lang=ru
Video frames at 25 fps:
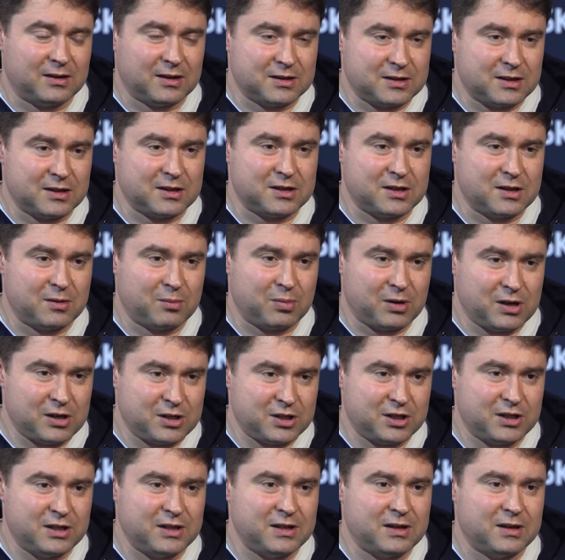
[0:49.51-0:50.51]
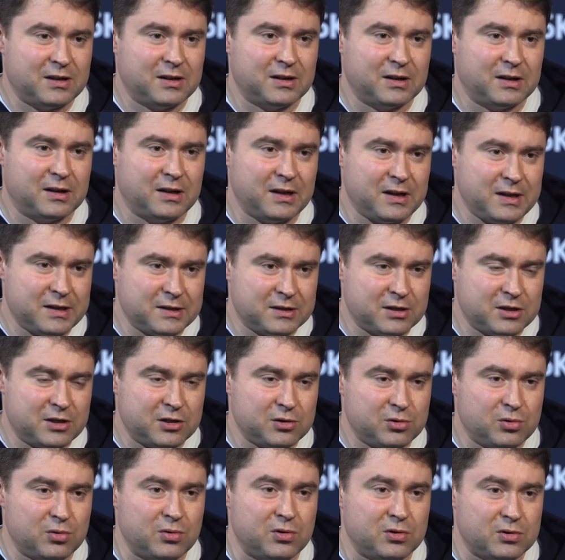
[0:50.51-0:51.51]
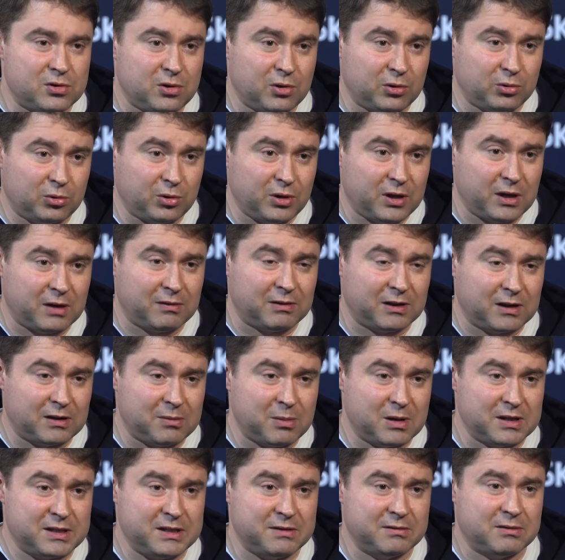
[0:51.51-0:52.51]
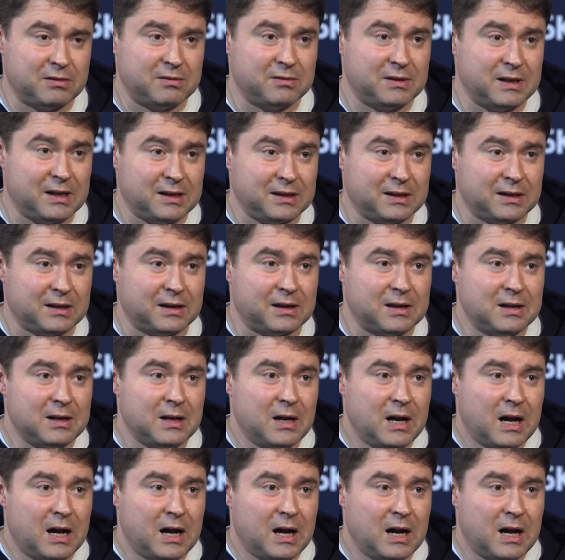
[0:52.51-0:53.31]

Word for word: достаточно больших э, и зачастую неструктурированных массивов данных,